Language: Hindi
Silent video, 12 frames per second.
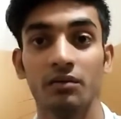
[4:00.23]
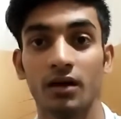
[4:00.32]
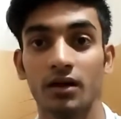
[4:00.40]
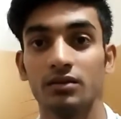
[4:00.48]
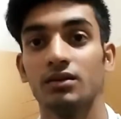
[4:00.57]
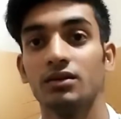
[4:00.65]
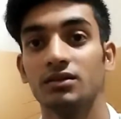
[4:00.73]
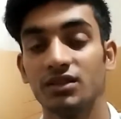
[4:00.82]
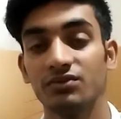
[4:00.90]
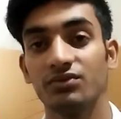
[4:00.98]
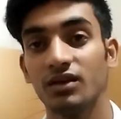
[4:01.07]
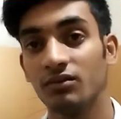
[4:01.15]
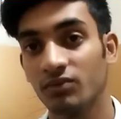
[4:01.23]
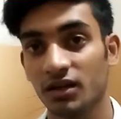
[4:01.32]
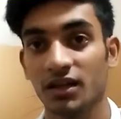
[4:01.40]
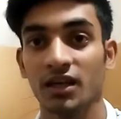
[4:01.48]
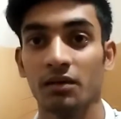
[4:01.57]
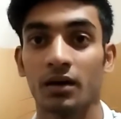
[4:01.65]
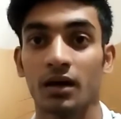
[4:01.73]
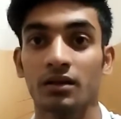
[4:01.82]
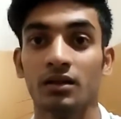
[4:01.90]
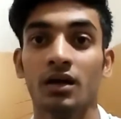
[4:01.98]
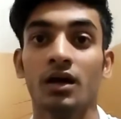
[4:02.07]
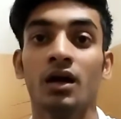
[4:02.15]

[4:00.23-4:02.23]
के बाद सिर्फ कन्वर्टिंग के बाद